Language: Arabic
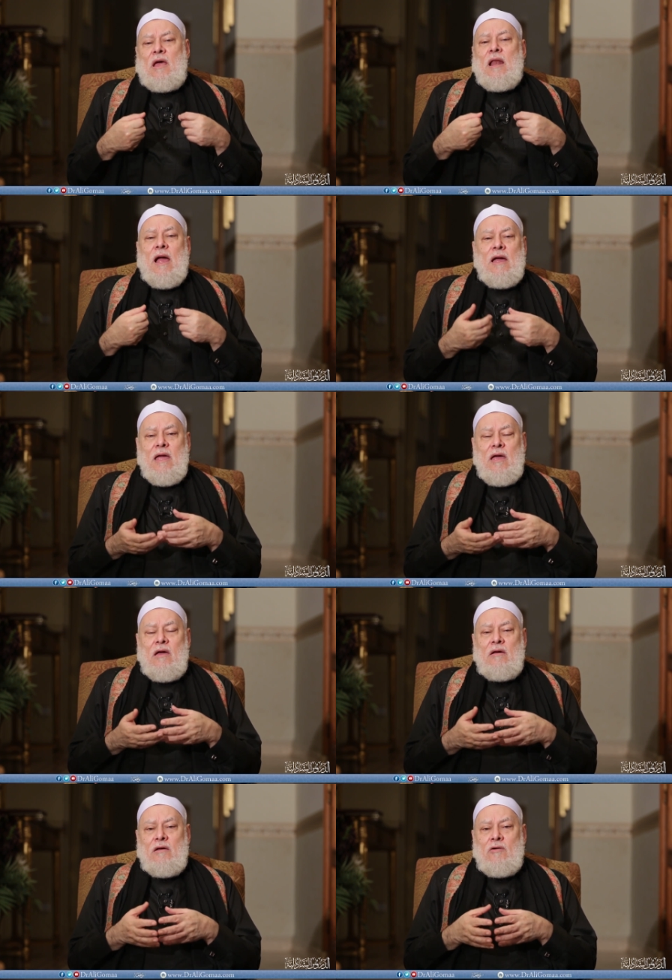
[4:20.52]

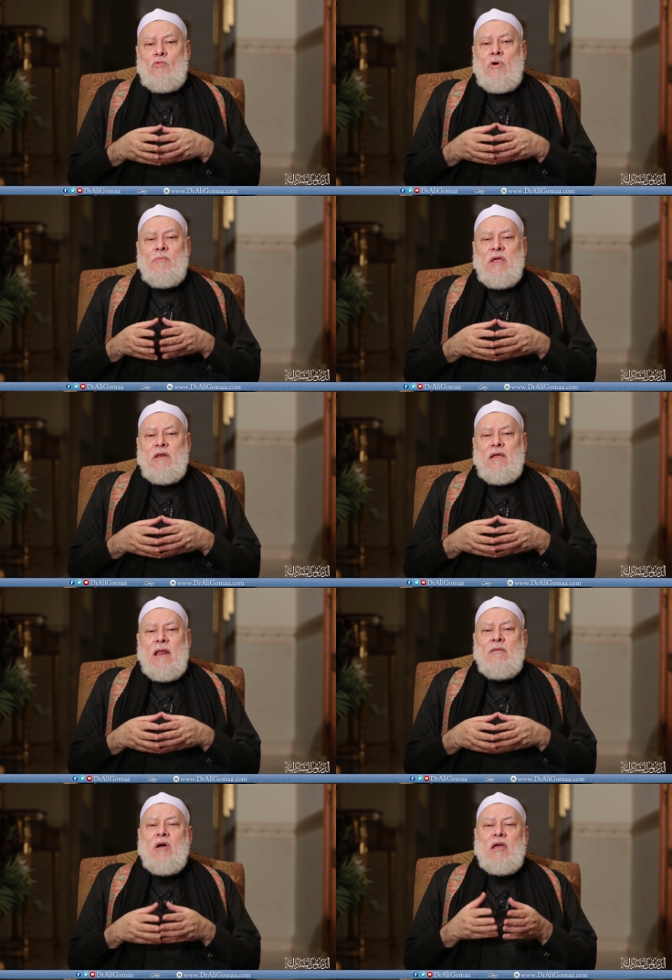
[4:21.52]
الحياه ومن
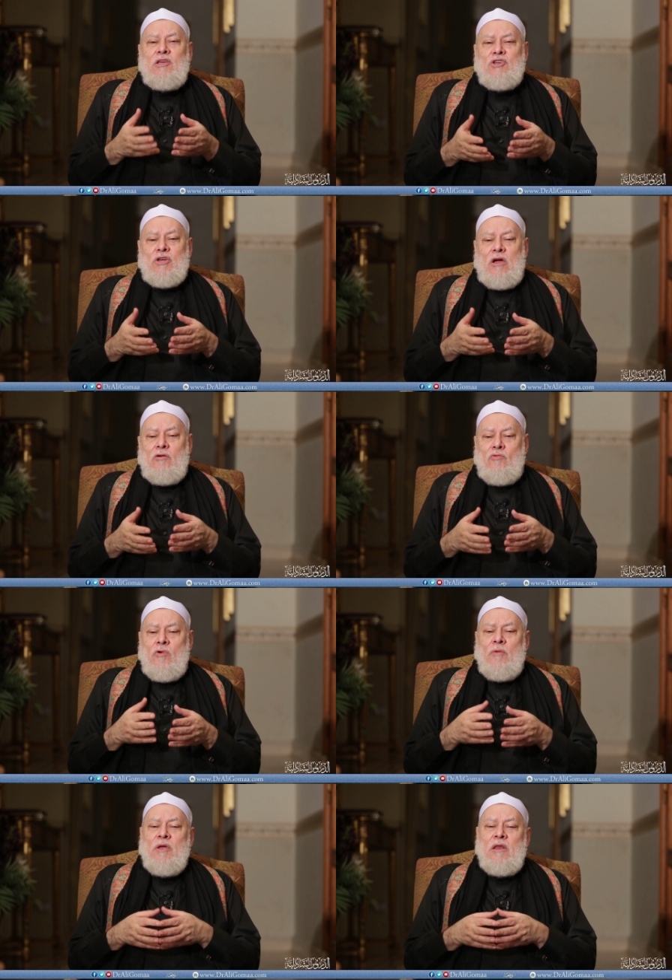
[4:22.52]
المعيشه
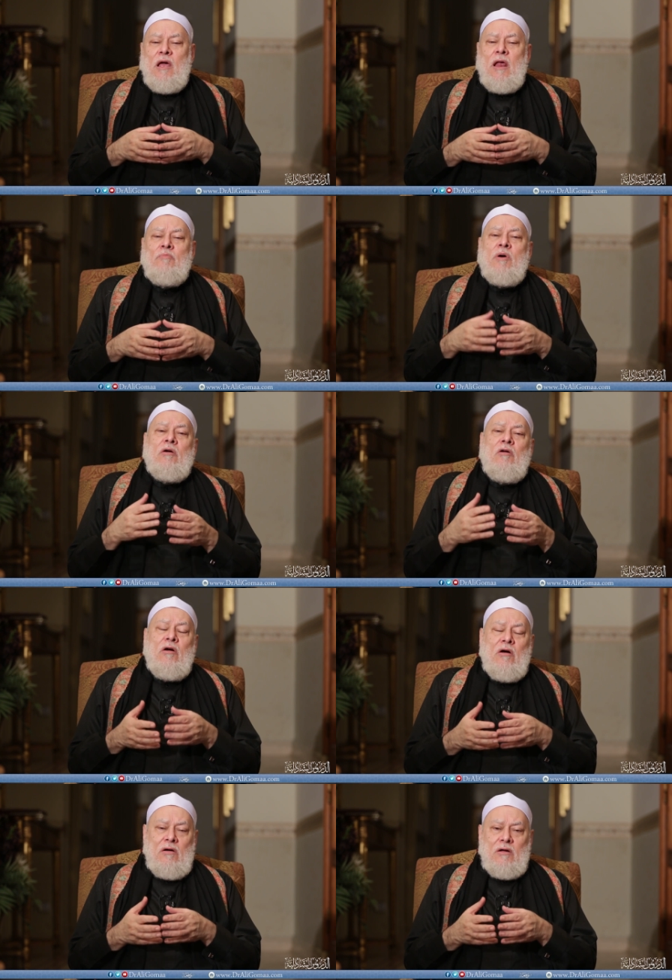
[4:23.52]
ومن
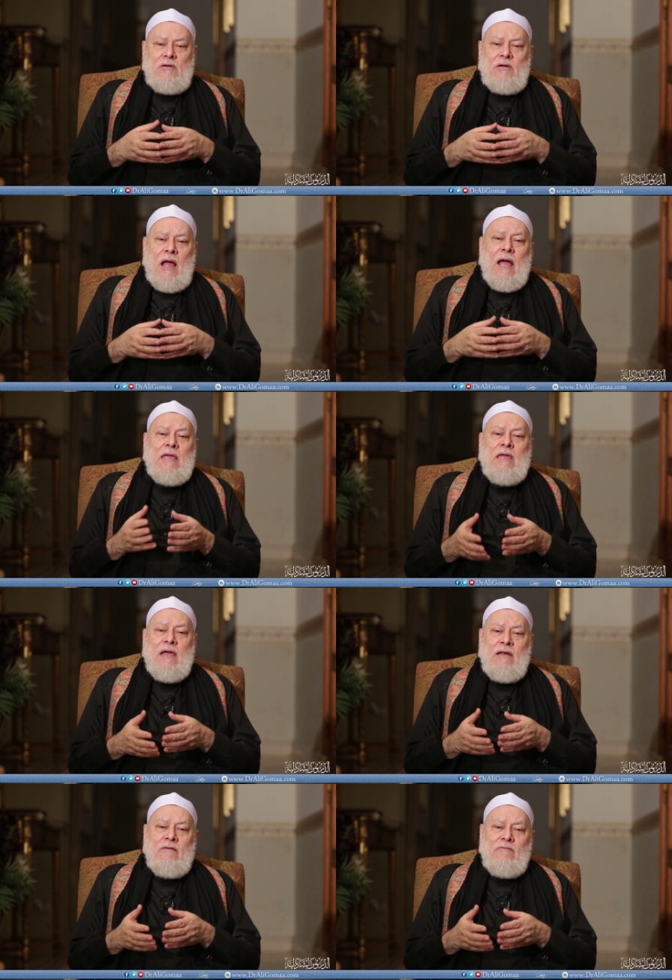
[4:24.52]
البقاء
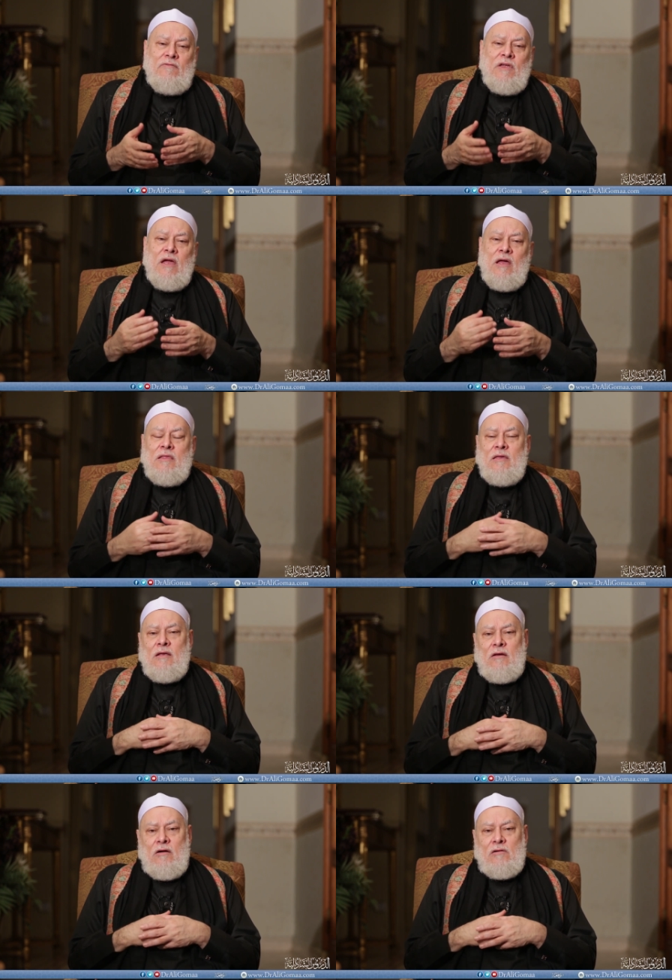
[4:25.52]
حيا في
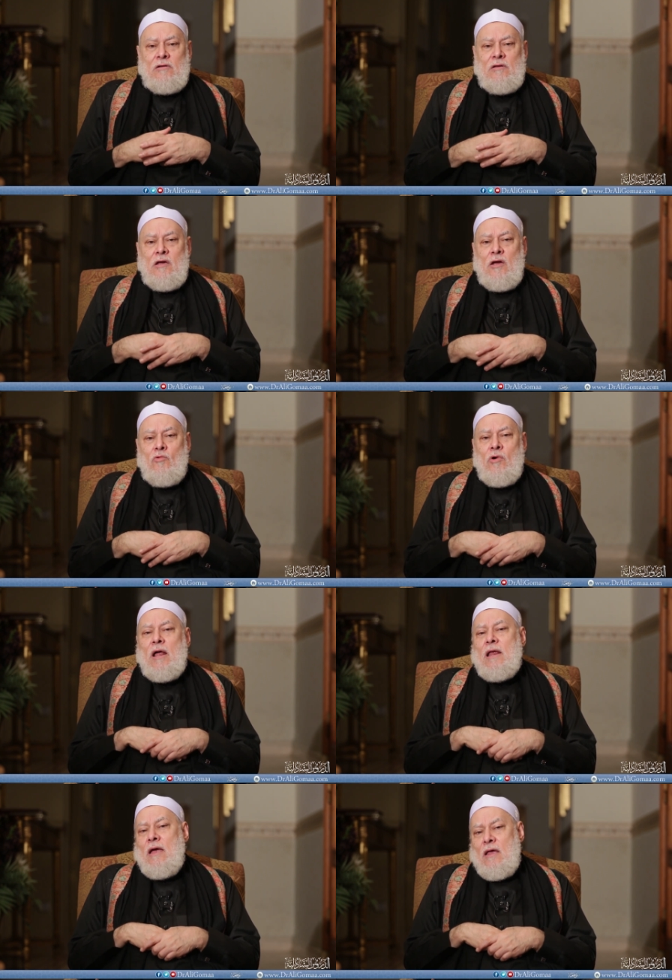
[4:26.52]
هذه الارض
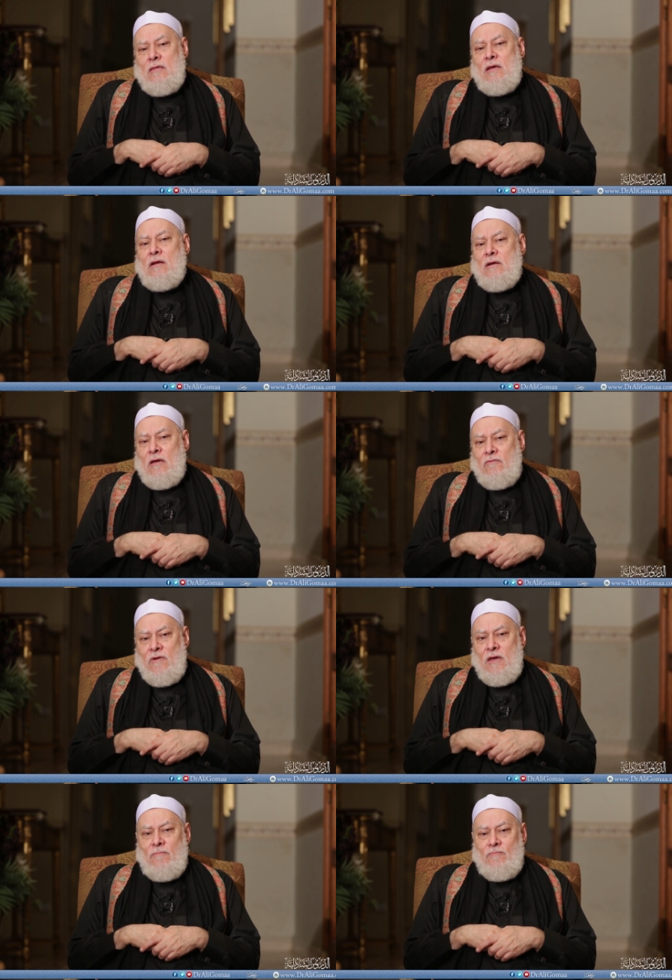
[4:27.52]
وعلى هذه
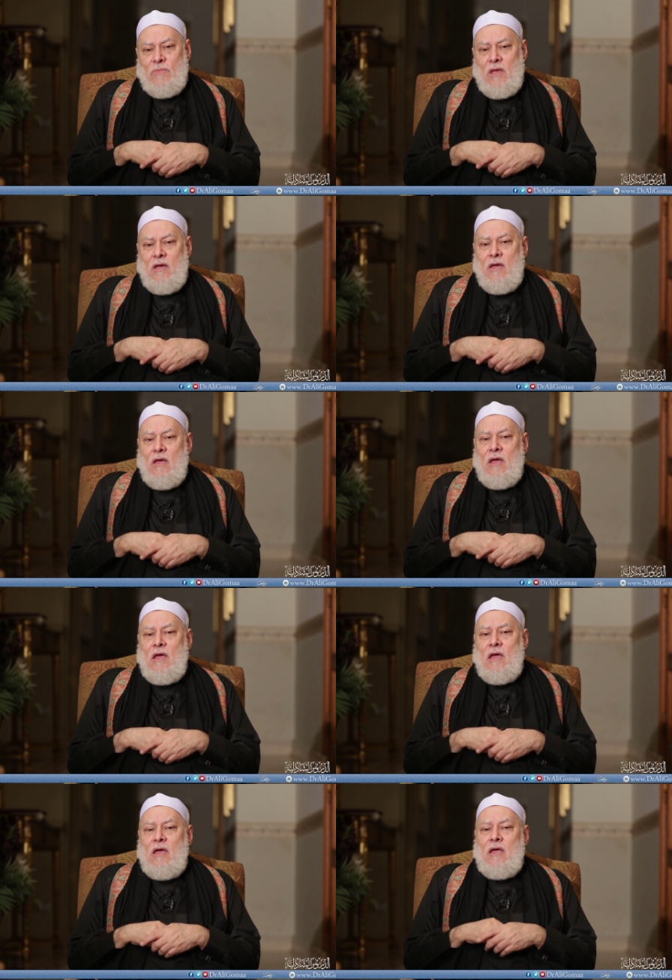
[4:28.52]
الكيفيه
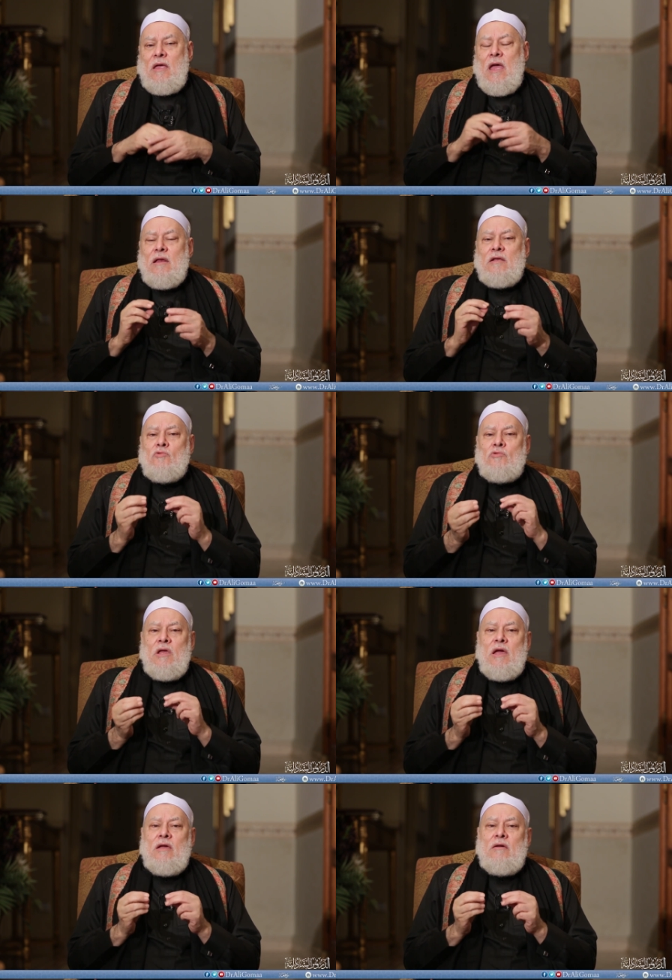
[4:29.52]
كانت
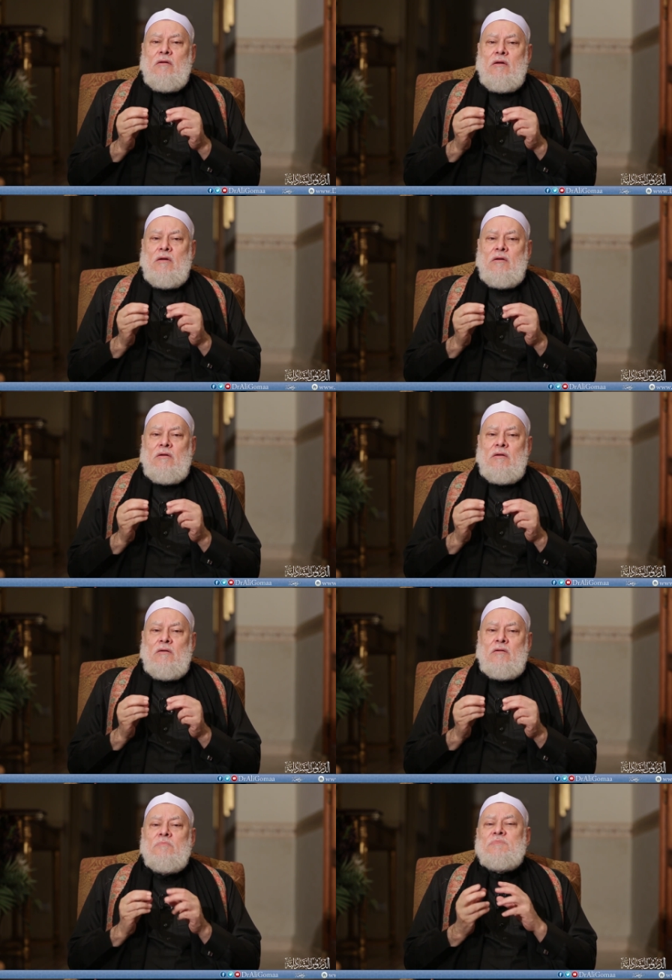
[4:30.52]
هناك
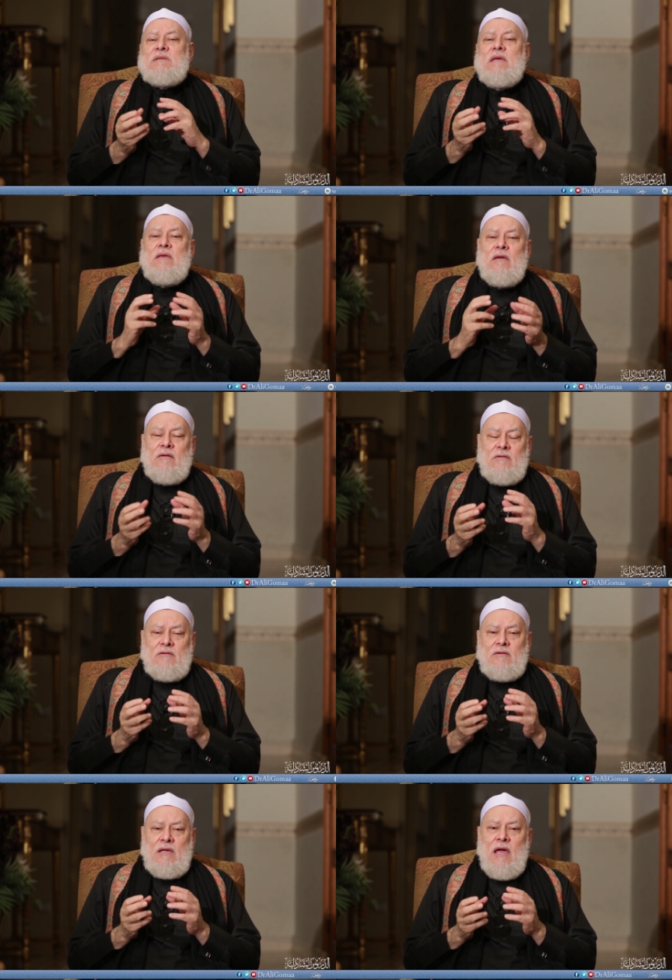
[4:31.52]
رمزيه
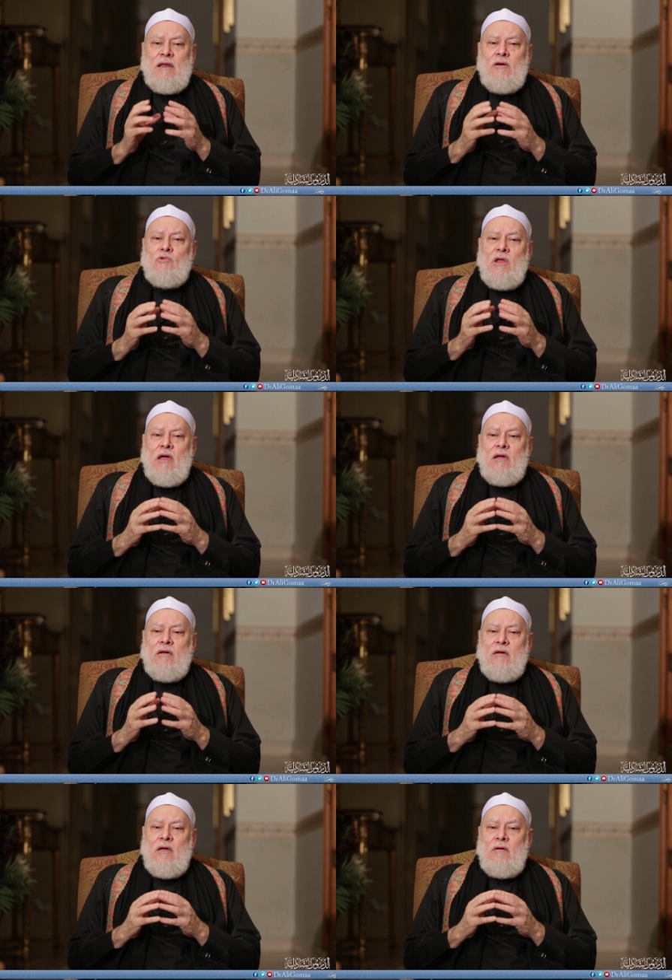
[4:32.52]
كان هناك
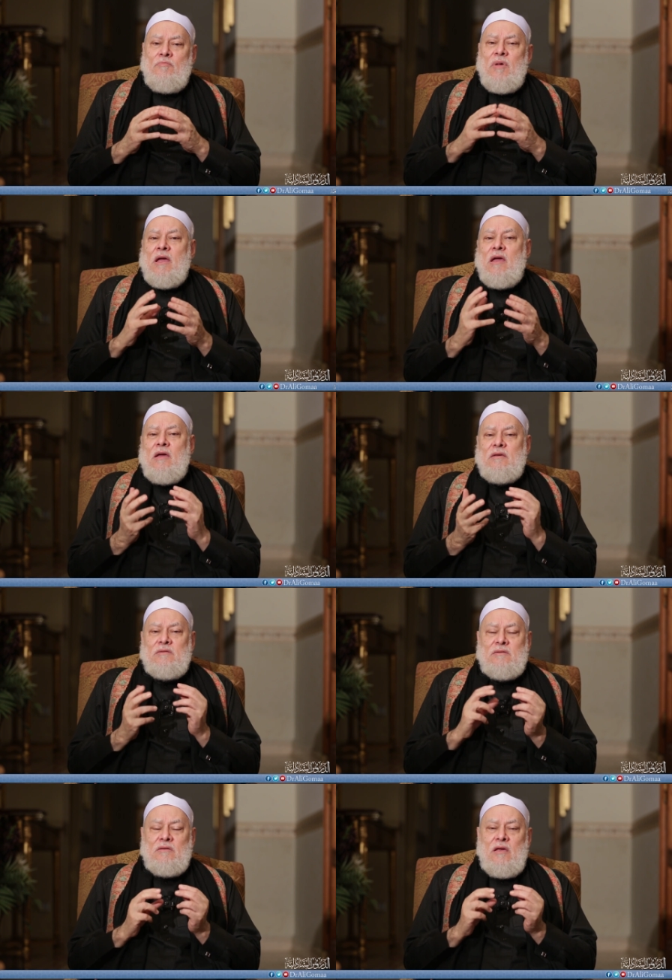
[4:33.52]

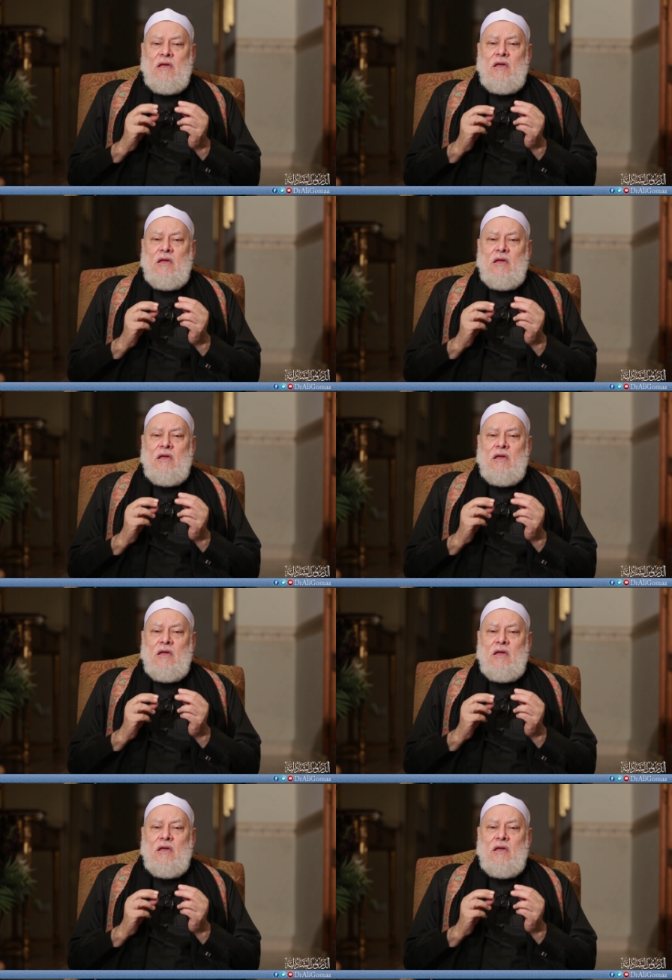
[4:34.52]
مجاز